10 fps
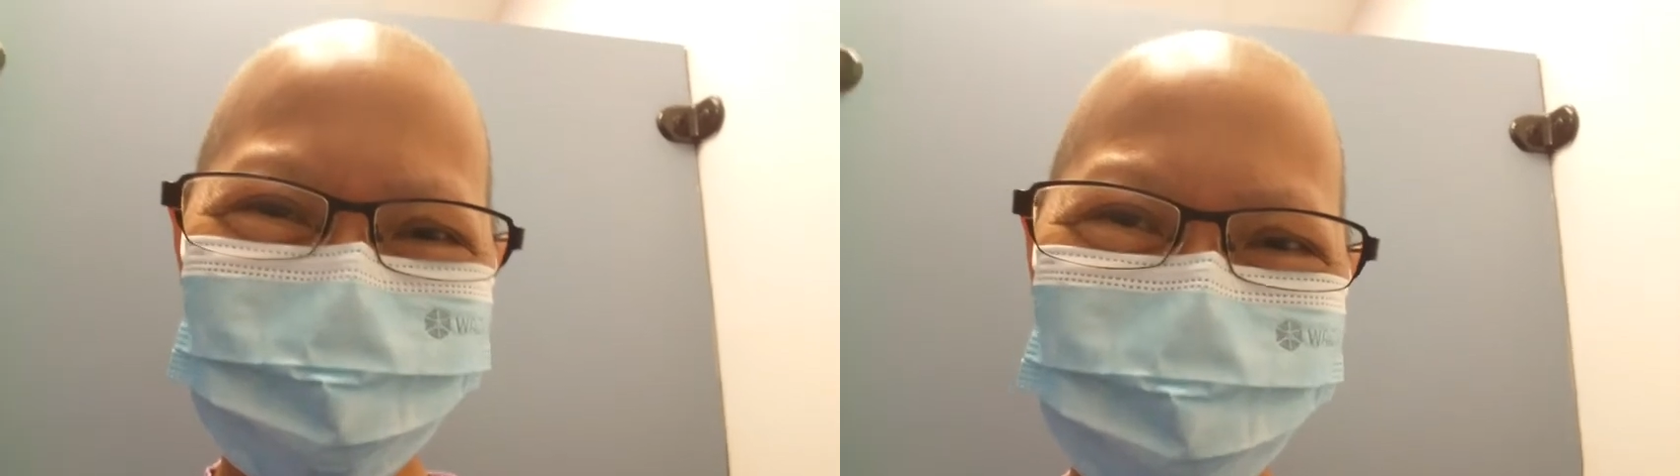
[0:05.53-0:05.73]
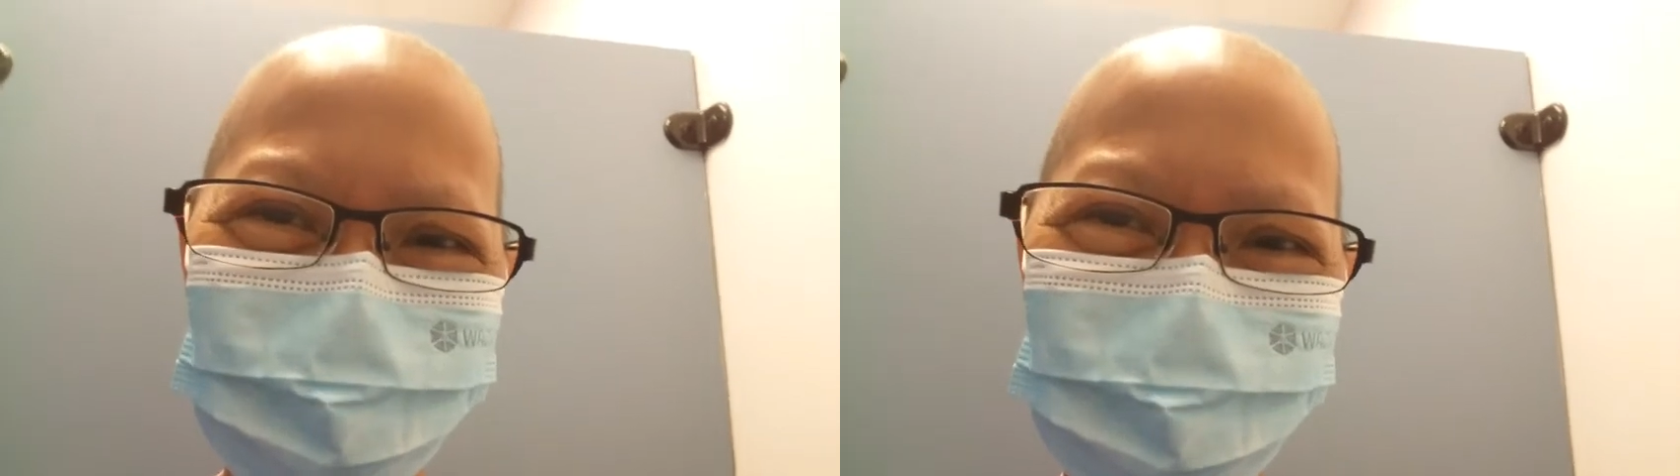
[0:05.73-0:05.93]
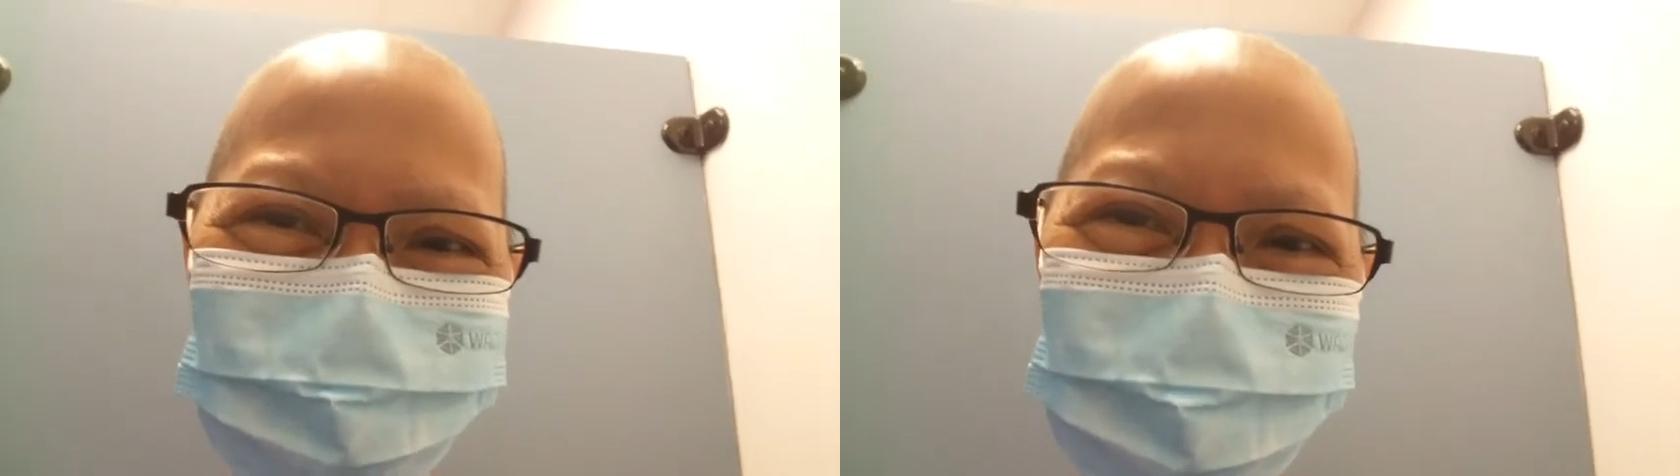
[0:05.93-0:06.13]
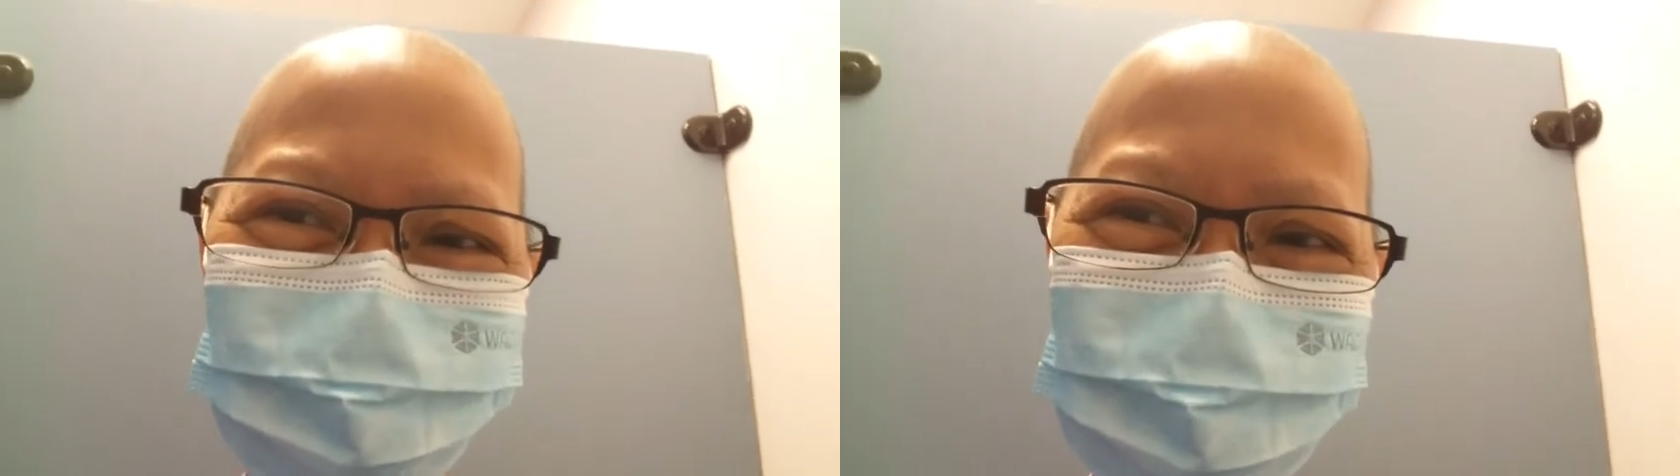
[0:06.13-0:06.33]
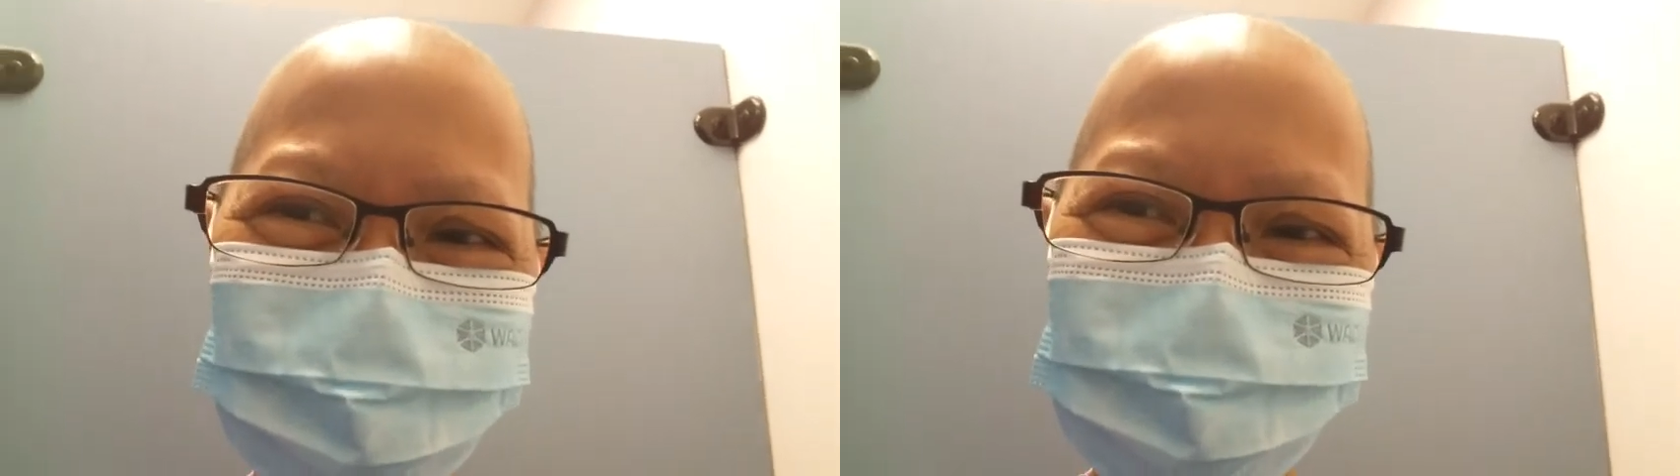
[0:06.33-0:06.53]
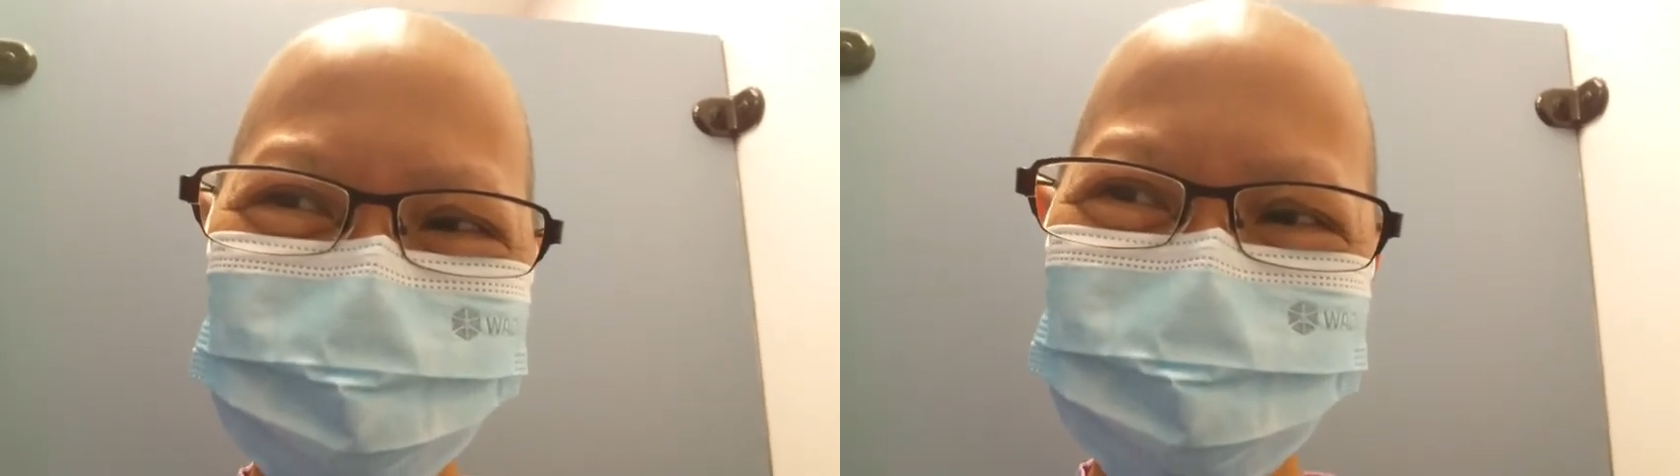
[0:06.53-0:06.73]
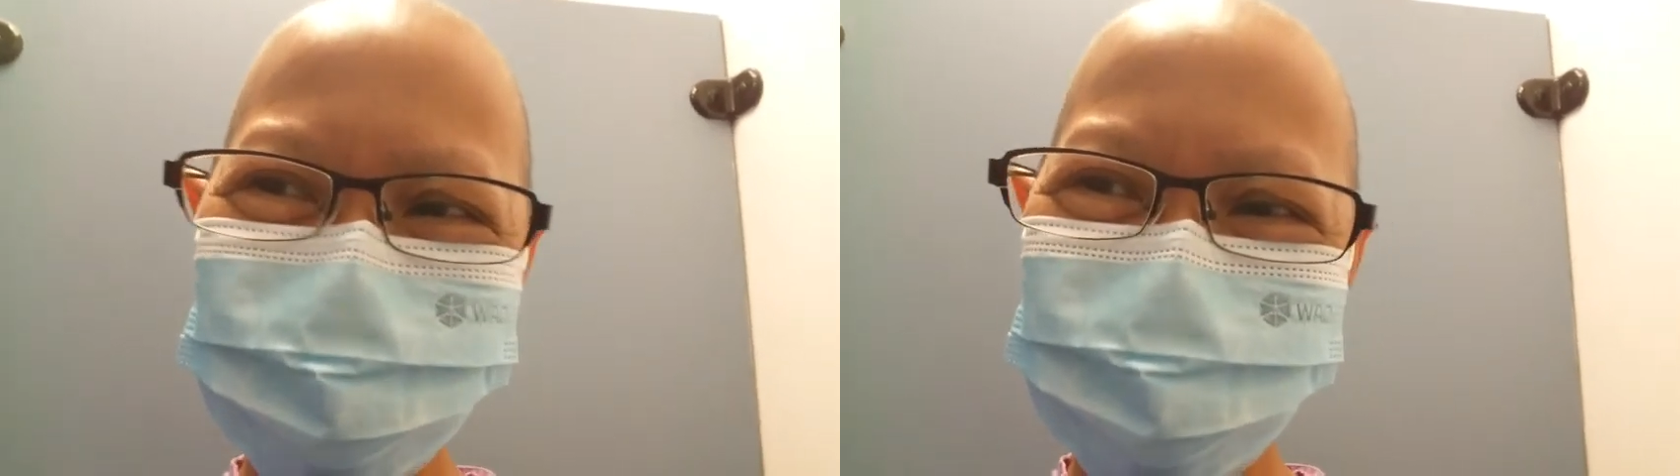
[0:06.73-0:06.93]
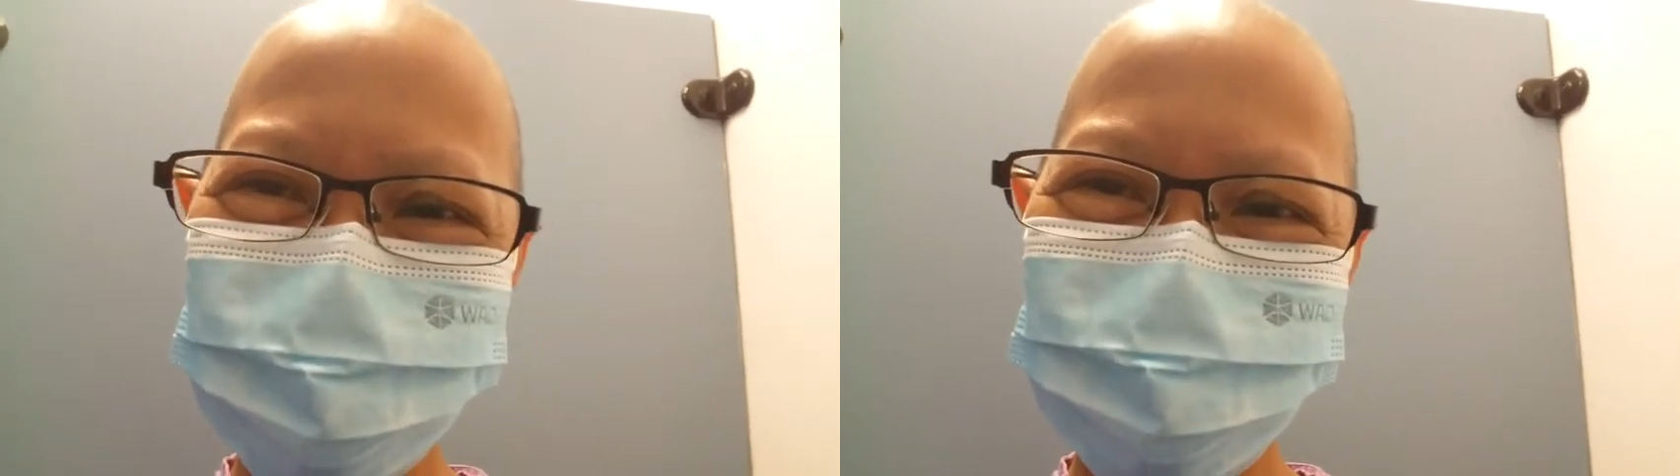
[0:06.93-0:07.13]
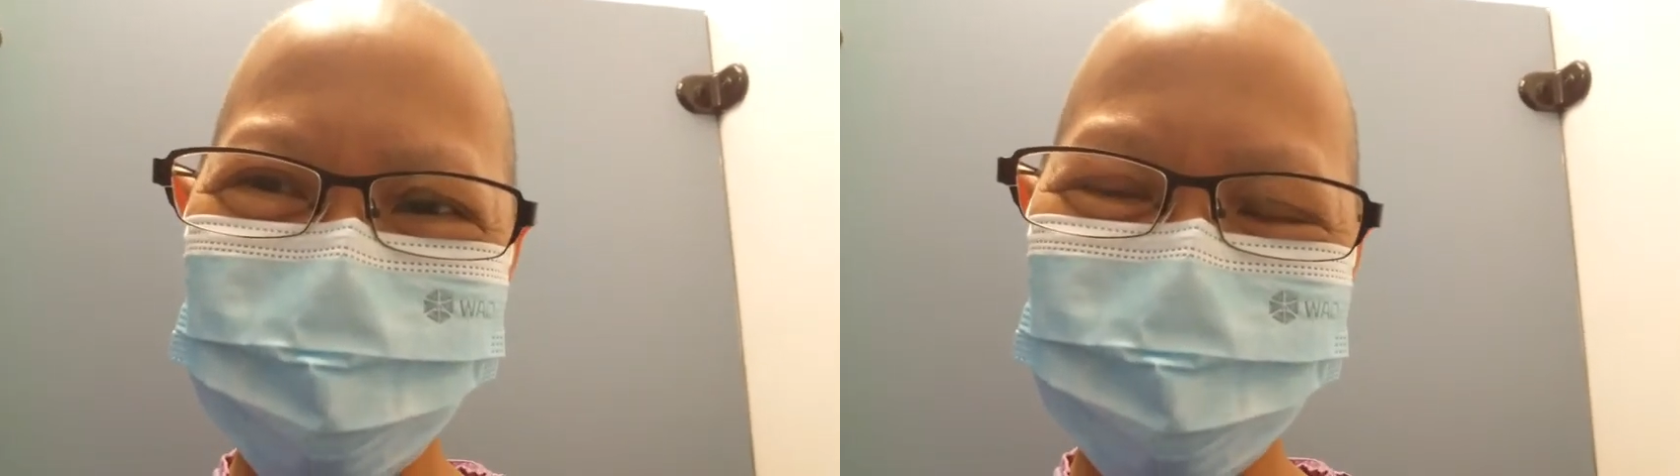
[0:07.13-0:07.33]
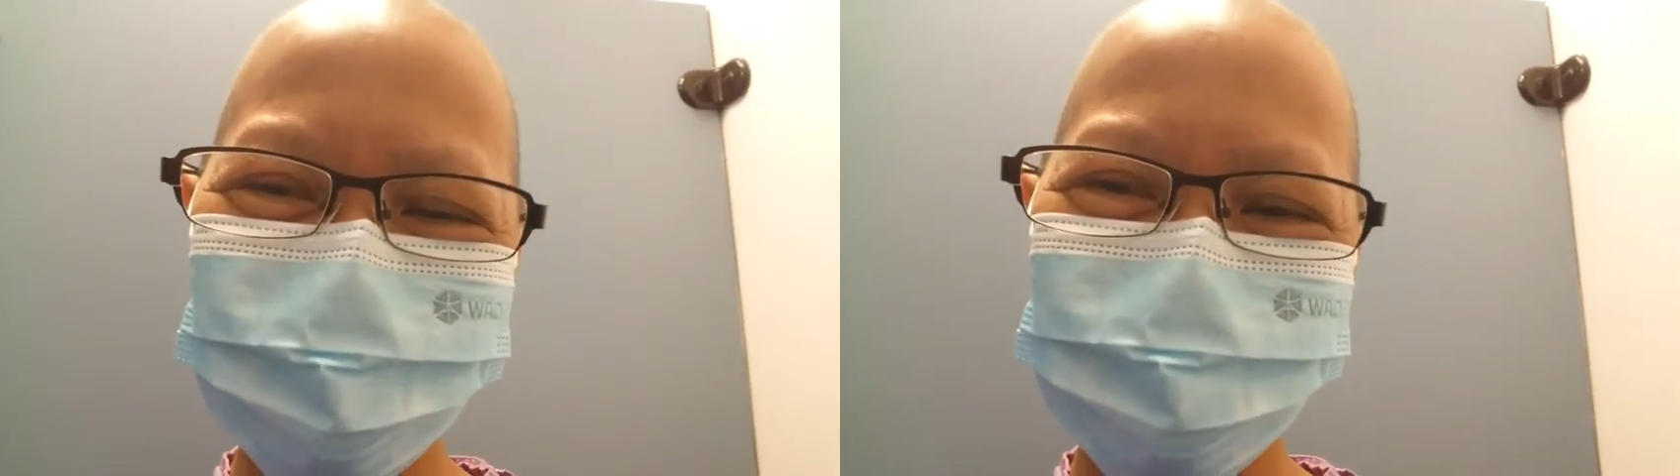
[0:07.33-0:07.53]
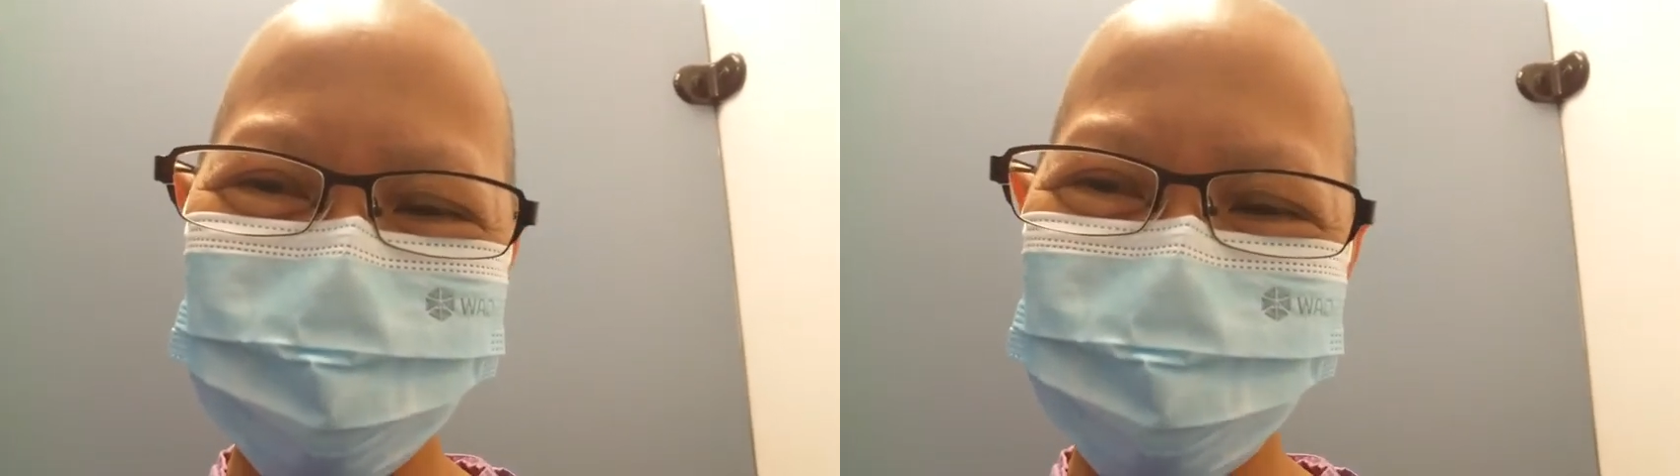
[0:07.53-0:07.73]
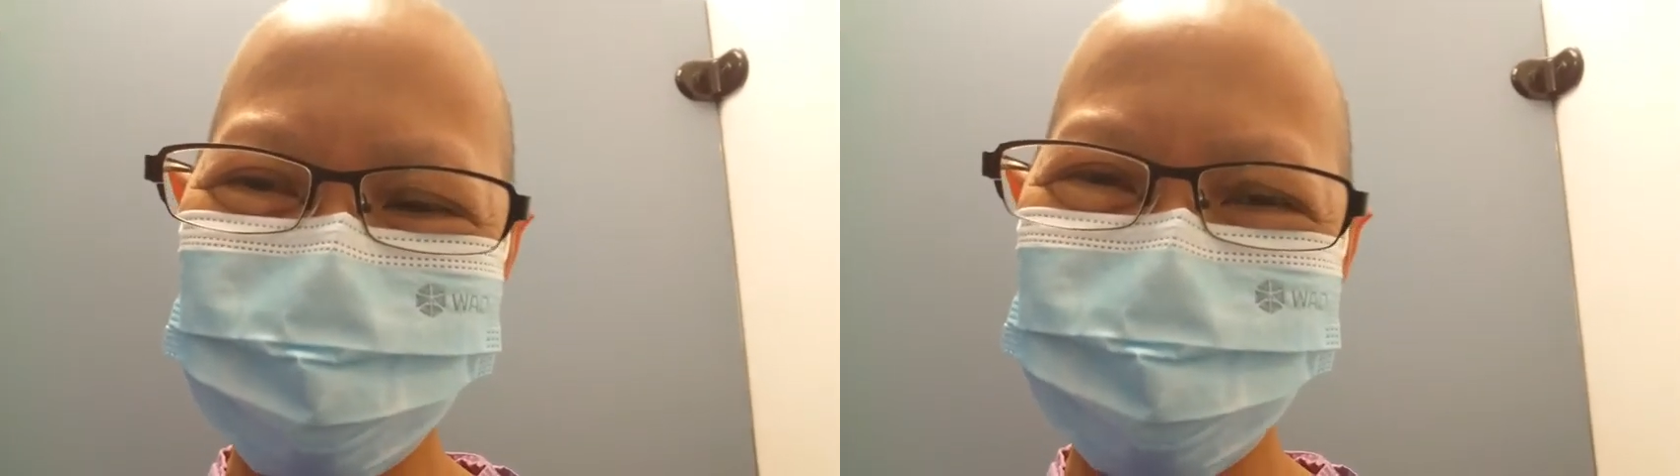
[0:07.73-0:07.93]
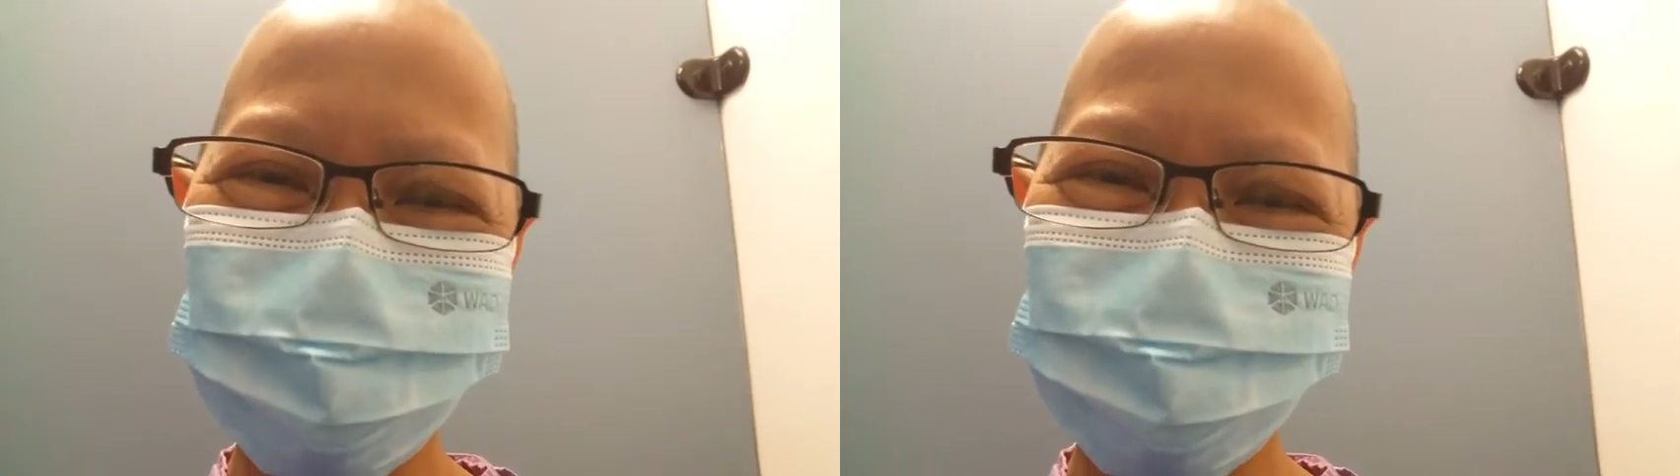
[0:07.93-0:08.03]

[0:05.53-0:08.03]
Pak everyone nah,